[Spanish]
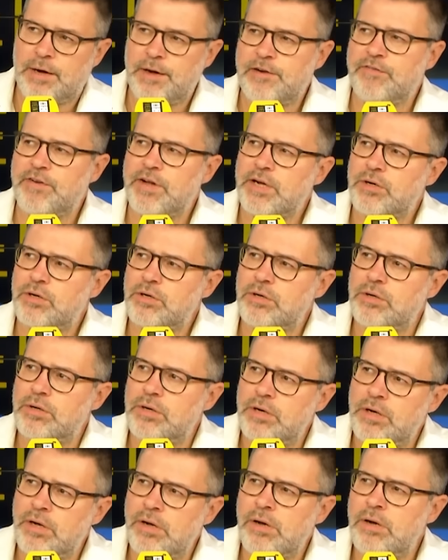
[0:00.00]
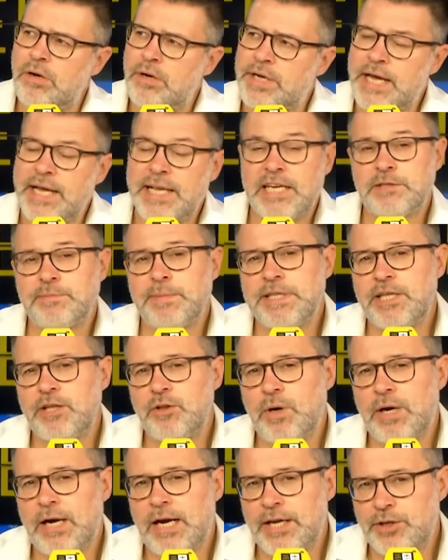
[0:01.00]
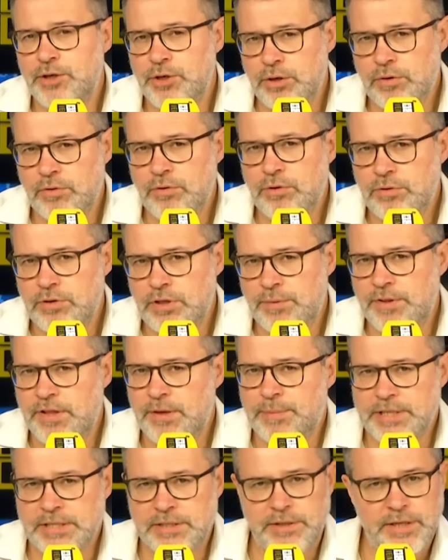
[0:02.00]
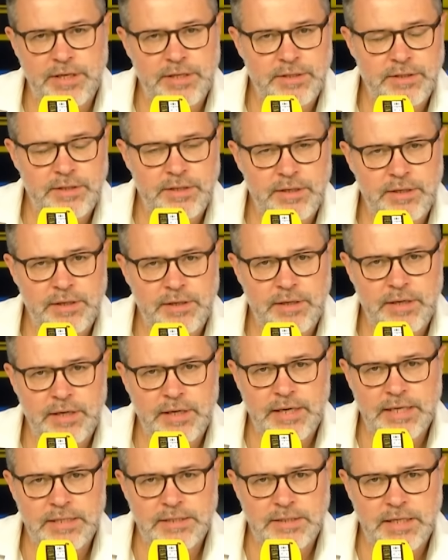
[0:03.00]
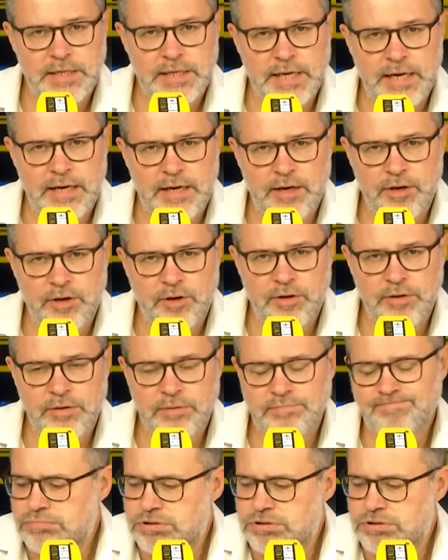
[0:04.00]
A ver, Feijó, eh, que hayas metido a Gañordo de vicepresidente en Castilla y León.